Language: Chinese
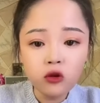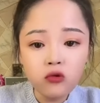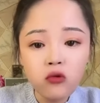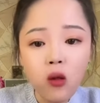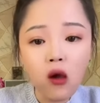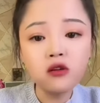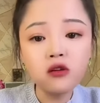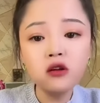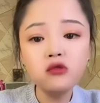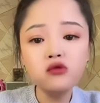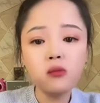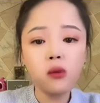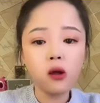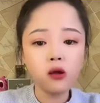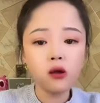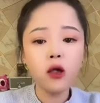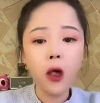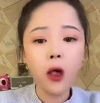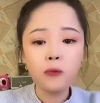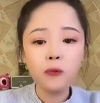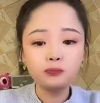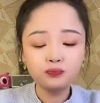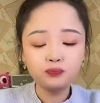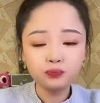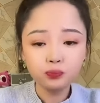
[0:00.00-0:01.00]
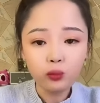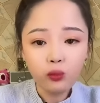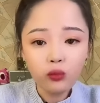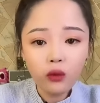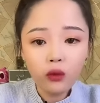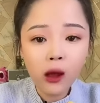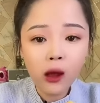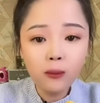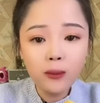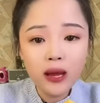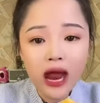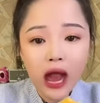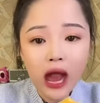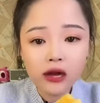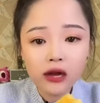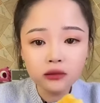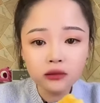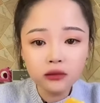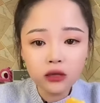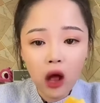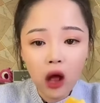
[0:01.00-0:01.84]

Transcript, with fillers: 小玉女朋友呀，还没来。